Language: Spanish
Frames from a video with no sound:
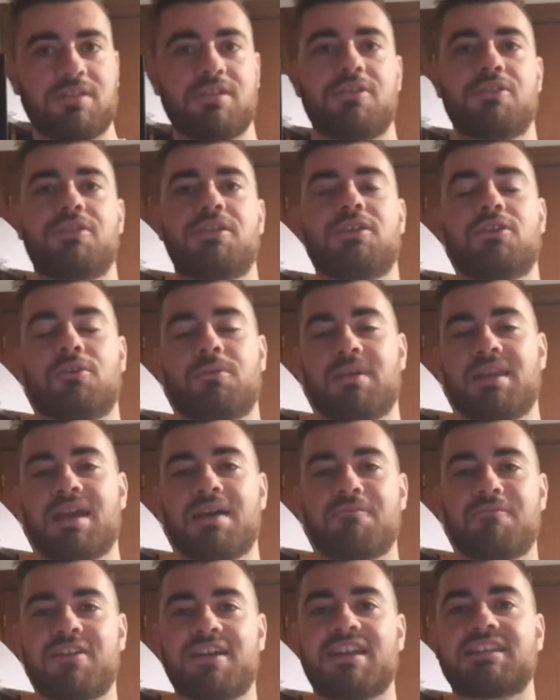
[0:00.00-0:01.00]
es decir,
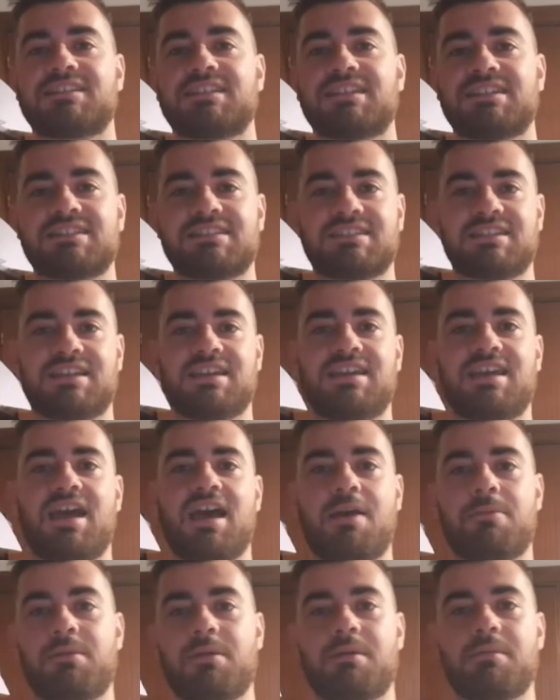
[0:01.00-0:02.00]
novelas baratas que
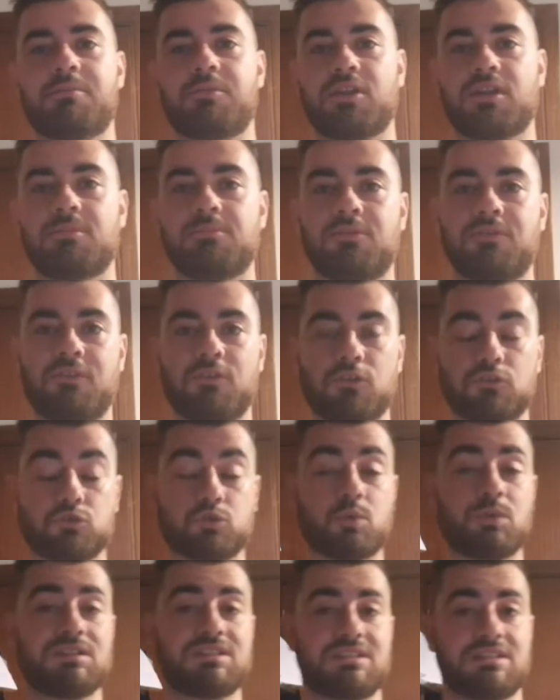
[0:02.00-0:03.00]
hablaban, por ejemplo, de
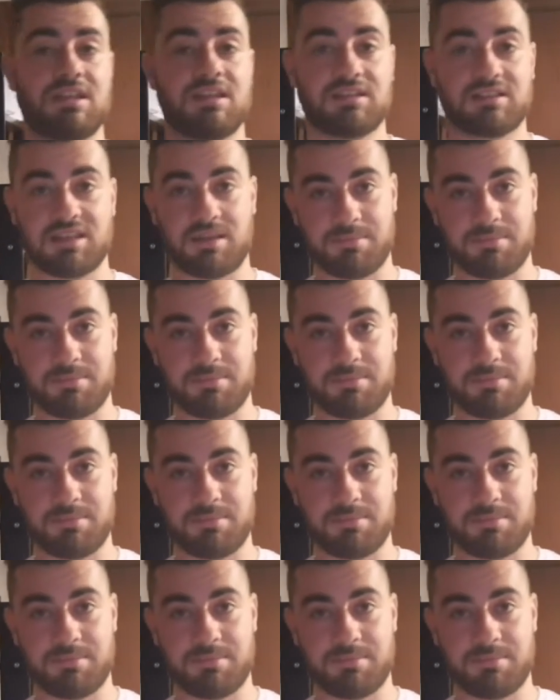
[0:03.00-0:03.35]
los westerns.